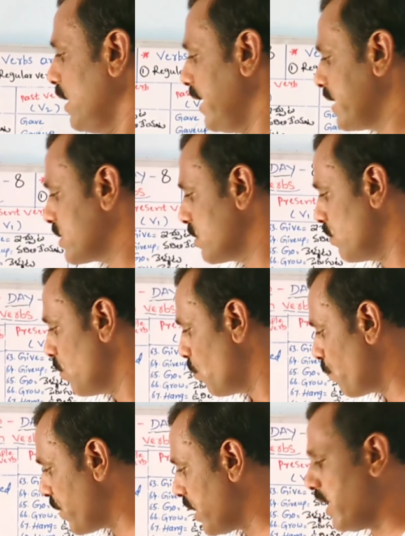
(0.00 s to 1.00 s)
నెక్స్ట్
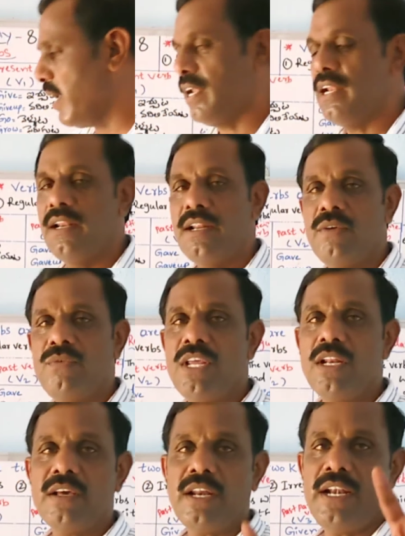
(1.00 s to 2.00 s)
ఫీల్
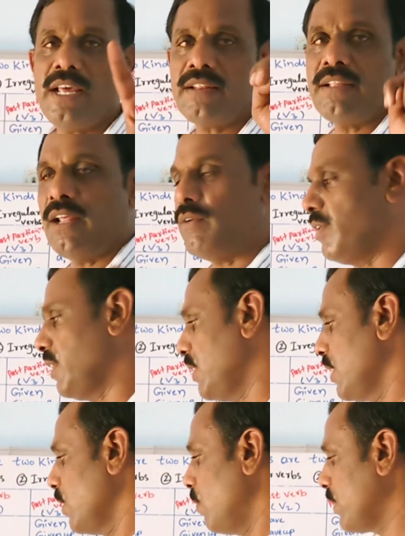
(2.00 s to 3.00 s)
ఫీల్కి రెండు అర్థాలు ఉన్నాయి
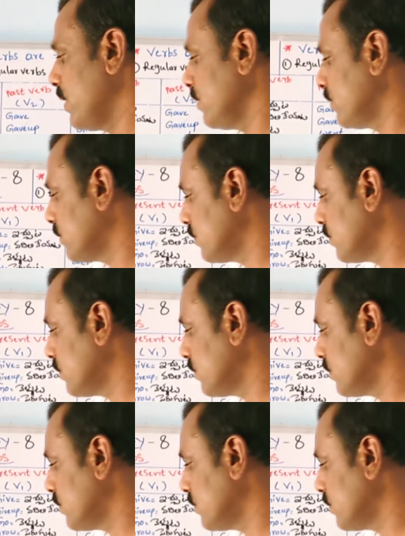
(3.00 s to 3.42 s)
ఒకటి